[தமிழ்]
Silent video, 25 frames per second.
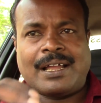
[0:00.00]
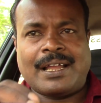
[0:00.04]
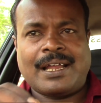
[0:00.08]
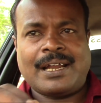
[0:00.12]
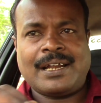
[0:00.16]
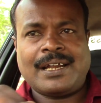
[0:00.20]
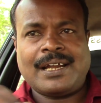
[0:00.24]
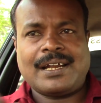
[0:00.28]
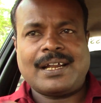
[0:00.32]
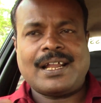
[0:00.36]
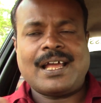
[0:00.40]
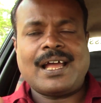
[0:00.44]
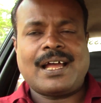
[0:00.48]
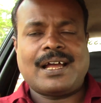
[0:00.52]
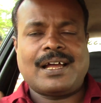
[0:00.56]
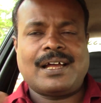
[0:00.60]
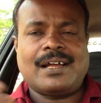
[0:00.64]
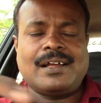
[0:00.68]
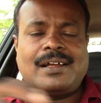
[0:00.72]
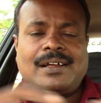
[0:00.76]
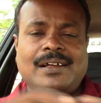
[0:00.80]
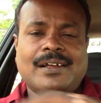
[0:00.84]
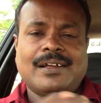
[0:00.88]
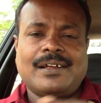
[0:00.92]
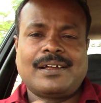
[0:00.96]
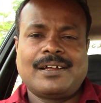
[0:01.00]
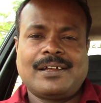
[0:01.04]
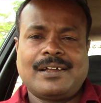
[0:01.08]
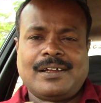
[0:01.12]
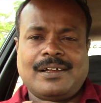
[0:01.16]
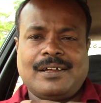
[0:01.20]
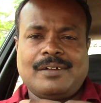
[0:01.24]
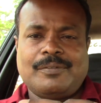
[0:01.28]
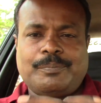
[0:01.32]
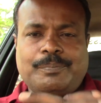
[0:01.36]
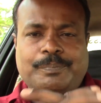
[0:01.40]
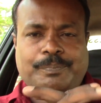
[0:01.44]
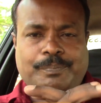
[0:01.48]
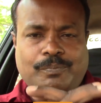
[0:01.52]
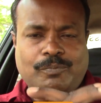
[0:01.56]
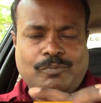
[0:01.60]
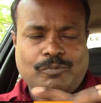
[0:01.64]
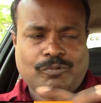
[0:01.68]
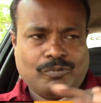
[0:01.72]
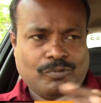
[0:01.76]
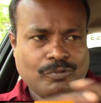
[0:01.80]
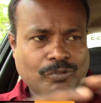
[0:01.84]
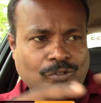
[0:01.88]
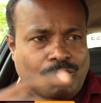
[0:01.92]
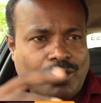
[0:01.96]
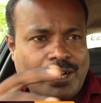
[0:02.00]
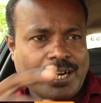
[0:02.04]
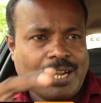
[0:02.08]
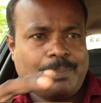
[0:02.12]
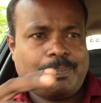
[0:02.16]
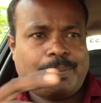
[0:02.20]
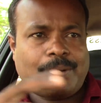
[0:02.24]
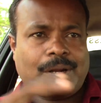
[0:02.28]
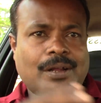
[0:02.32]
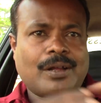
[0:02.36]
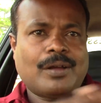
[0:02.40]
என்னென்னா ஊர்லேயே